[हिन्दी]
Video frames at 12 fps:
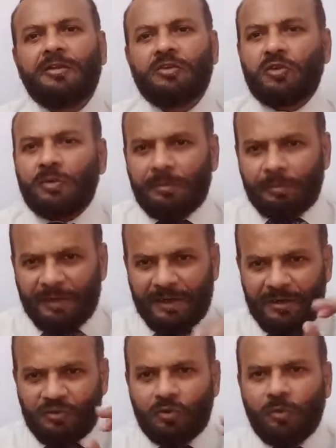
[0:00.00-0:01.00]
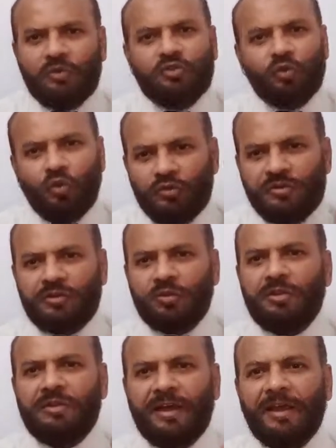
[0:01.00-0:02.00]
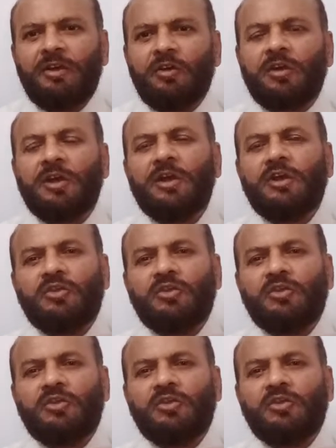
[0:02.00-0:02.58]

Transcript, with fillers: जो मरीज़ को बहुत सुकून से सुनता है और